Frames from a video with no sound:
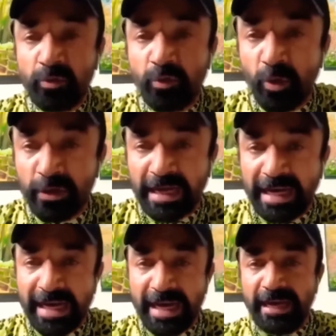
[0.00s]
तू बोलता
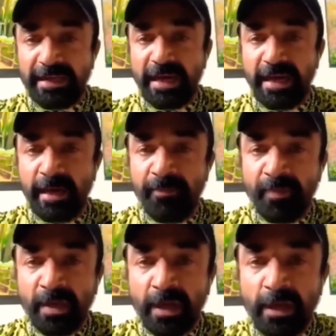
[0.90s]
है कि
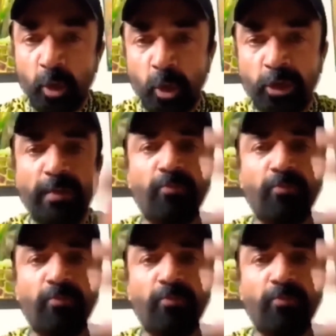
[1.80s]
इन लोग के